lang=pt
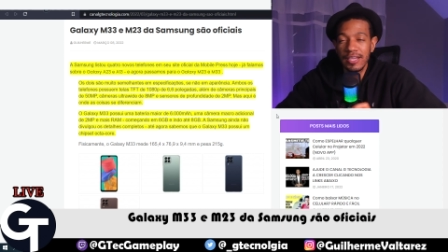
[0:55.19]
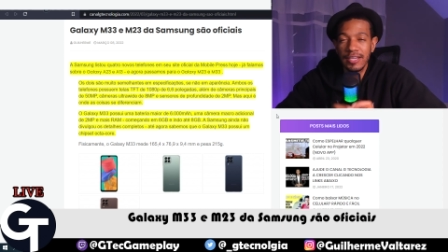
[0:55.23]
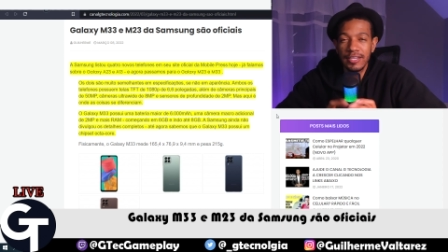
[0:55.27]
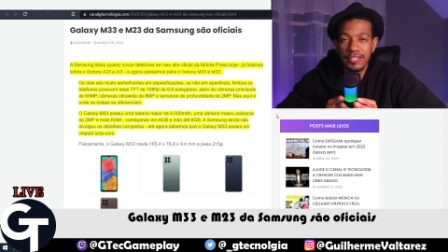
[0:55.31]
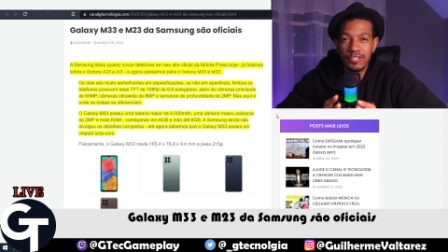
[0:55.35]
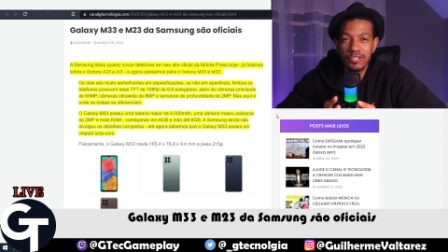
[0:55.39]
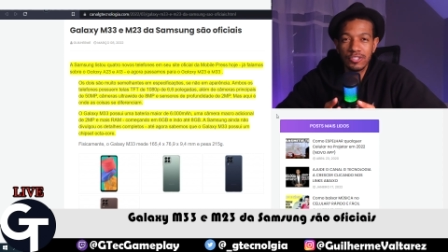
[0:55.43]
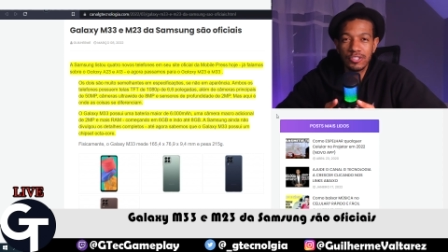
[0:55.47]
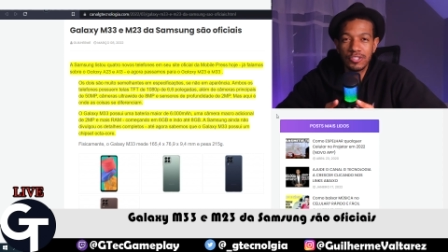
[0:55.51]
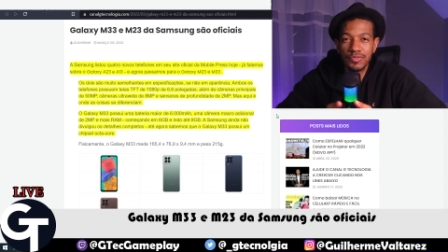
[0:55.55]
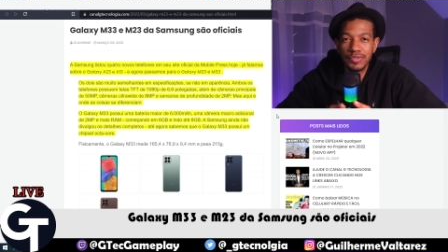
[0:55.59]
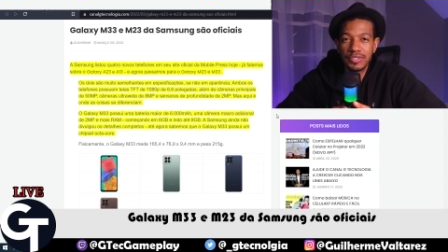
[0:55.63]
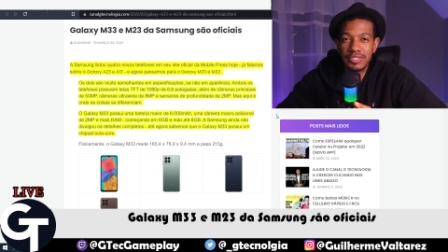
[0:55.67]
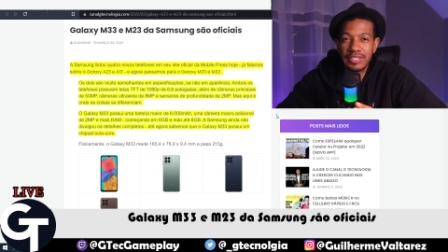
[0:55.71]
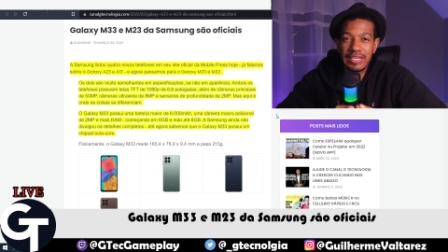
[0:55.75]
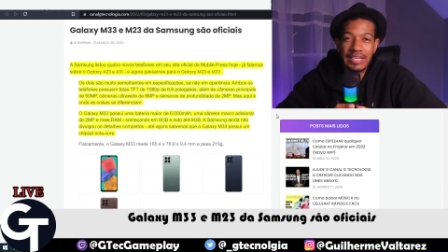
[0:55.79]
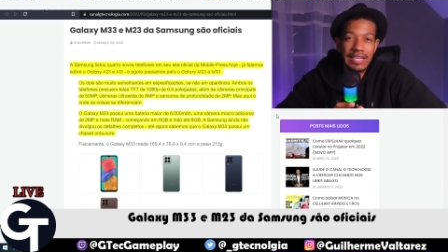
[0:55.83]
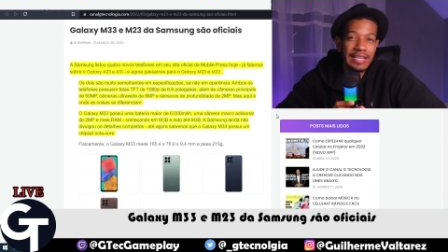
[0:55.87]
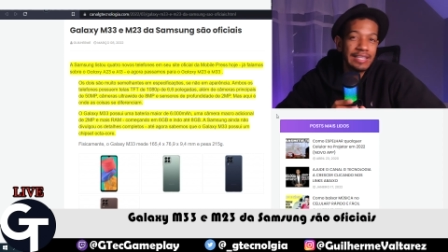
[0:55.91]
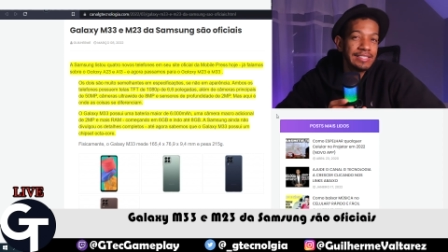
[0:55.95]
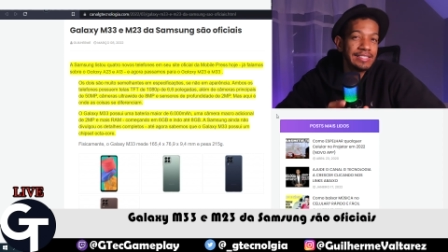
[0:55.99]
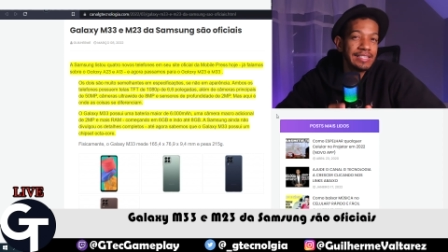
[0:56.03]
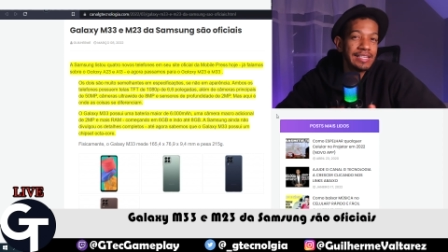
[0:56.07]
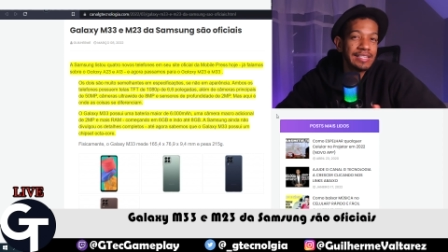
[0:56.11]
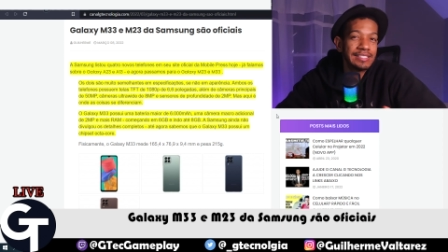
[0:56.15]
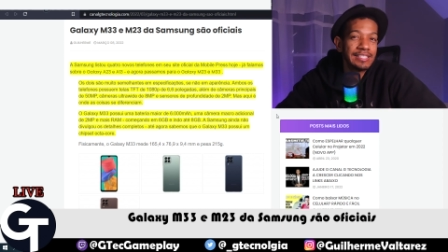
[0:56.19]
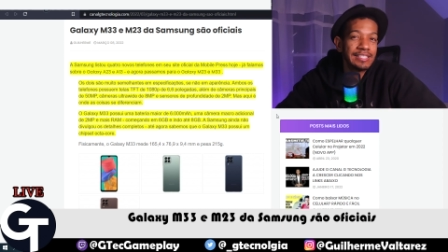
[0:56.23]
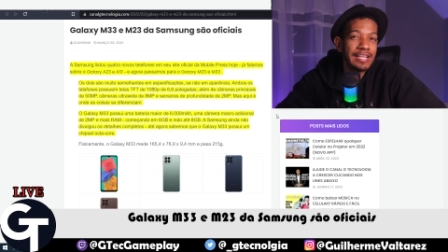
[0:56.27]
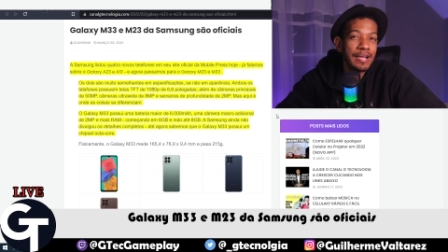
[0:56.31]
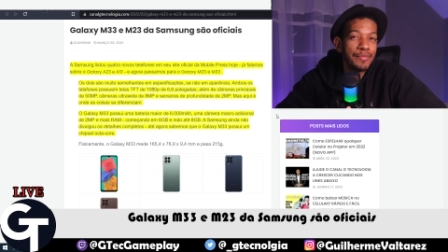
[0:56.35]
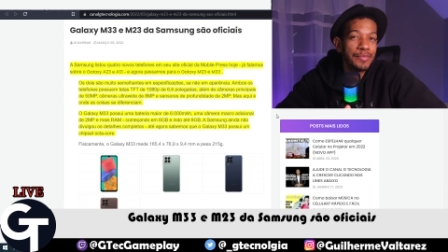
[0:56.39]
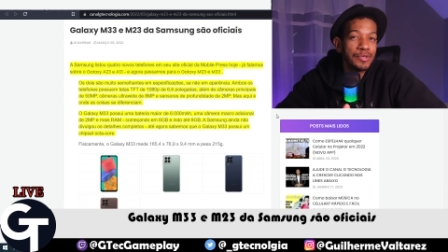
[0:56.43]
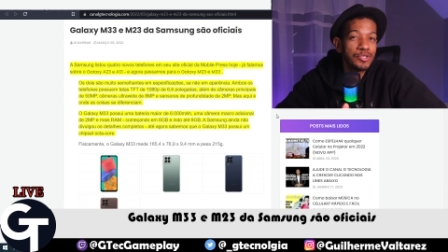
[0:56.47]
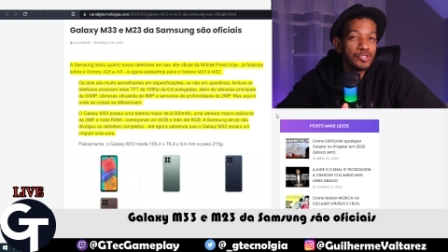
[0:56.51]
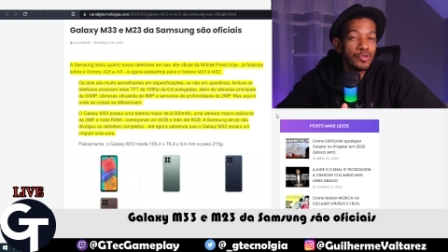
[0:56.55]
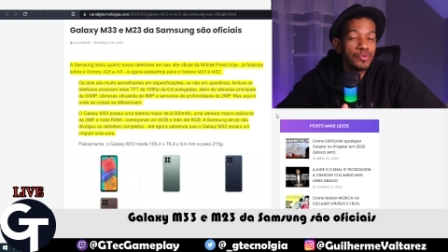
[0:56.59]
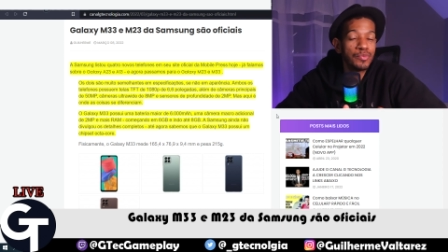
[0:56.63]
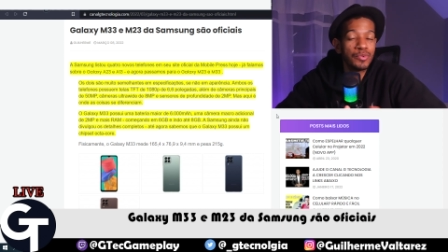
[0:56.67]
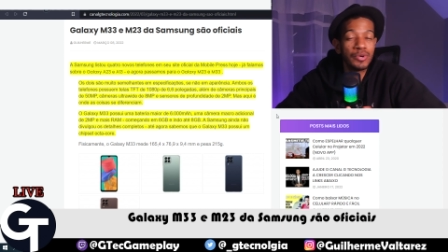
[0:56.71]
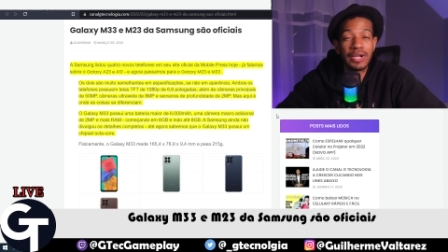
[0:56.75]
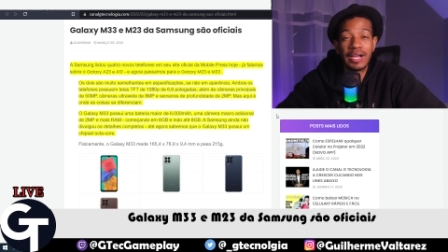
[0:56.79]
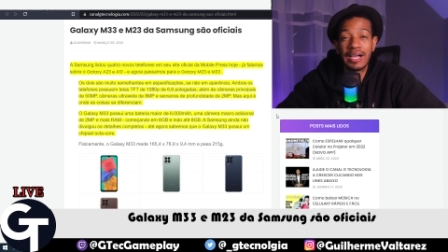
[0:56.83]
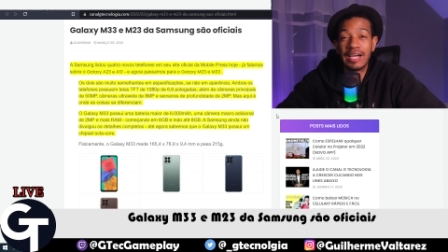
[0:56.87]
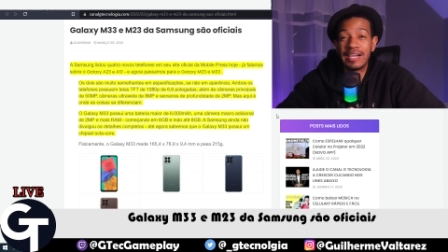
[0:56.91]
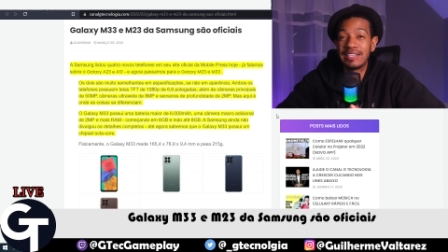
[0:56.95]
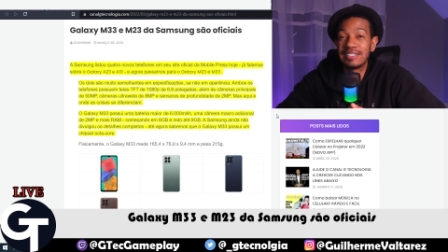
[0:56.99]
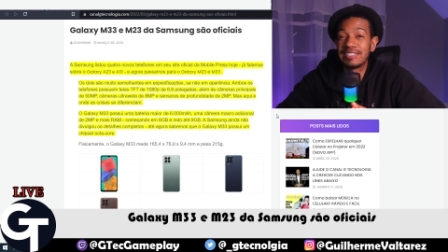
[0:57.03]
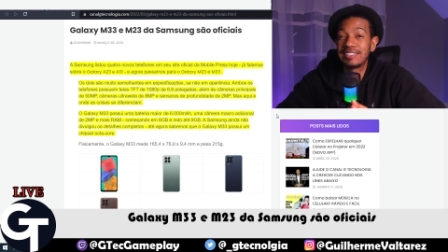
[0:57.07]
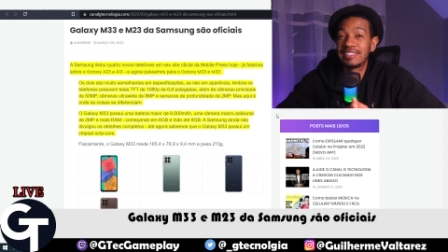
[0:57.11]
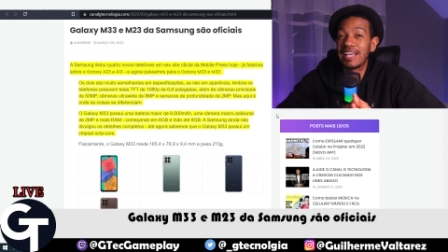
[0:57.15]
Então, se você quiser saber sobre o
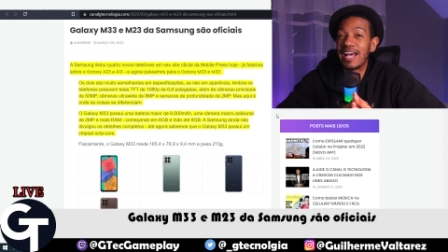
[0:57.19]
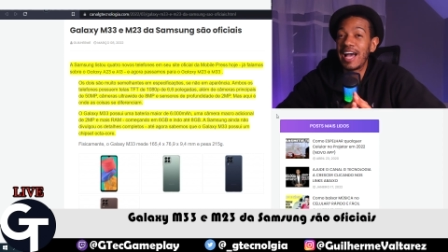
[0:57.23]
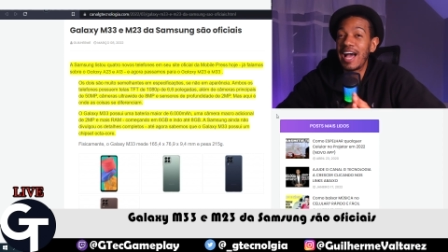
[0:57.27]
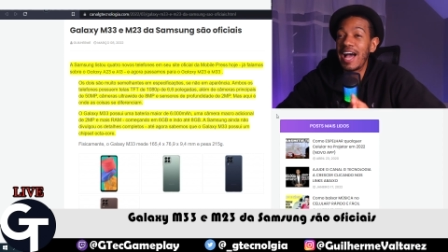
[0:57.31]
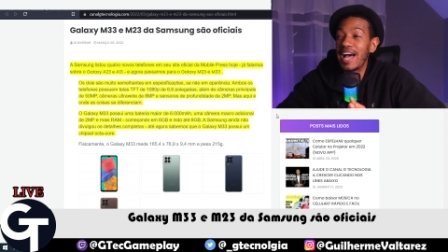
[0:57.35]
Galaxy